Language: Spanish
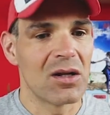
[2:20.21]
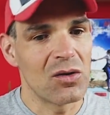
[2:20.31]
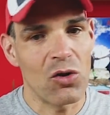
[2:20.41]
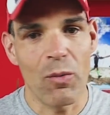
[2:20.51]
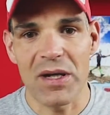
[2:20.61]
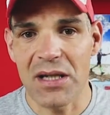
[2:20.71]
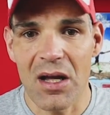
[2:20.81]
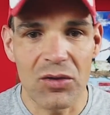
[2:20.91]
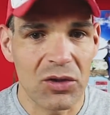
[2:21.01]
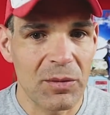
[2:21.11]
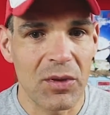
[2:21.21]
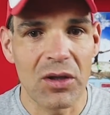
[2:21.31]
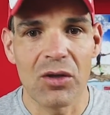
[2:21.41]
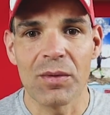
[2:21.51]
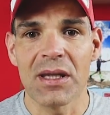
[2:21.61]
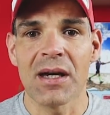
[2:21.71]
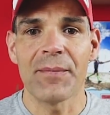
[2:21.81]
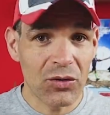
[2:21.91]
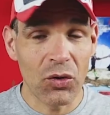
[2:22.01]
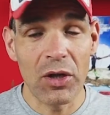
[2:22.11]
luego pasar a otro tipo de
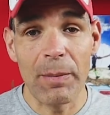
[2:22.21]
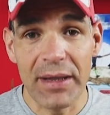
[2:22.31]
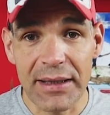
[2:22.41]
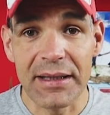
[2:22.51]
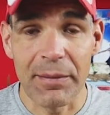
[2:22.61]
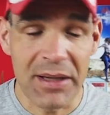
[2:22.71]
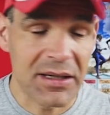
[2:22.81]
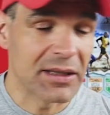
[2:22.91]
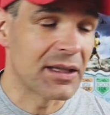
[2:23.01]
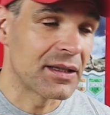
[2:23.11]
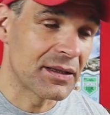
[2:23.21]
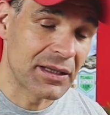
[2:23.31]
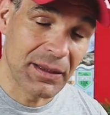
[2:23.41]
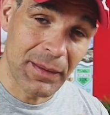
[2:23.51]
comida, todo depende también si te,